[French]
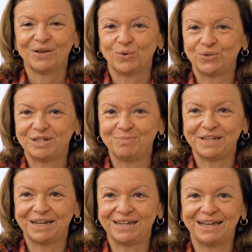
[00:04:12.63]
aussi
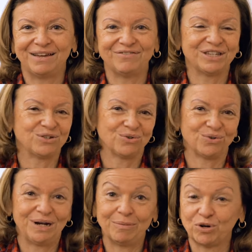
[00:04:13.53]
bien avec
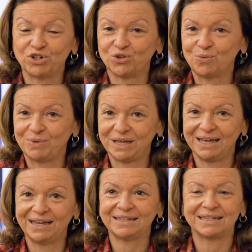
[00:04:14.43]
euh, l'approche de
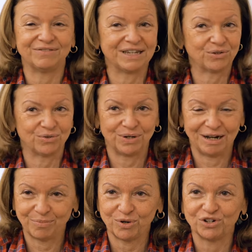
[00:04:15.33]
Pierre qu'avec euh,
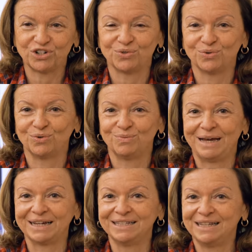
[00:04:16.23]
l'approche de
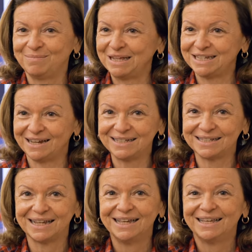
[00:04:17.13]
Marine et de Mathias.